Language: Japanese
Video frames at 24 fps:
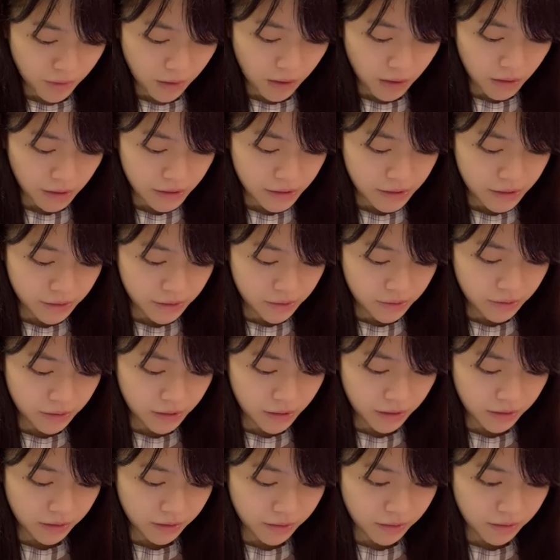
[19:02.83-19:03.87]

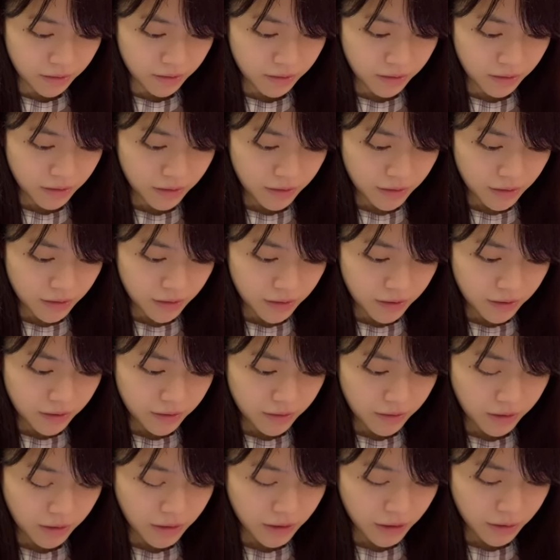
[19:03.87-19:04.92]
アイスクリーム
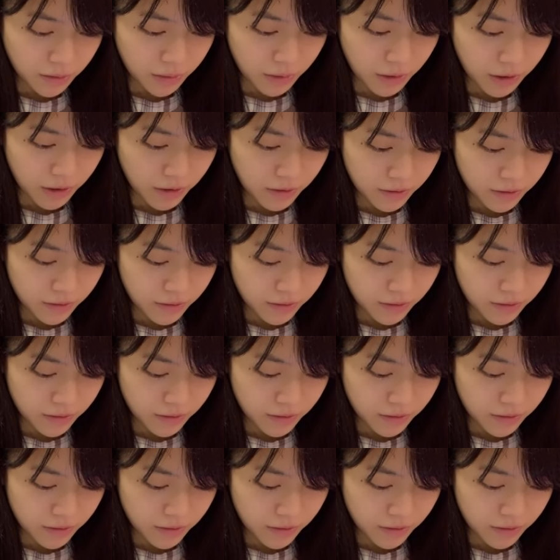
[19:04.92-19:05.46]
何これ